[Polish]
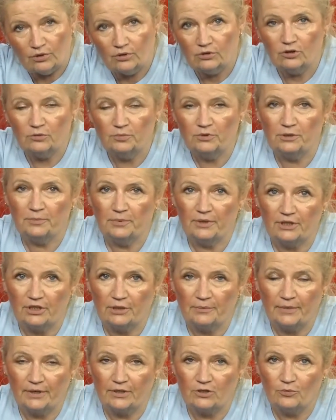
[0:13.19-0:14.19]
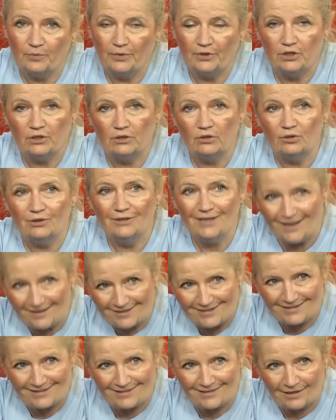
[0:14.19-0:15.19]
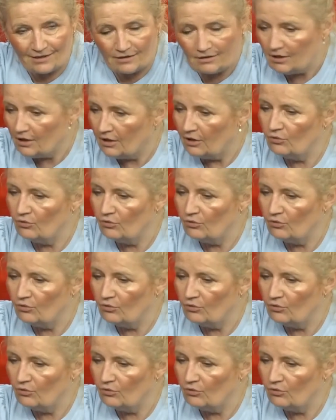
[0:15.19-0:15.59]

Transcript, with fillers: no to przepraszam bardzo, będzie to garstka,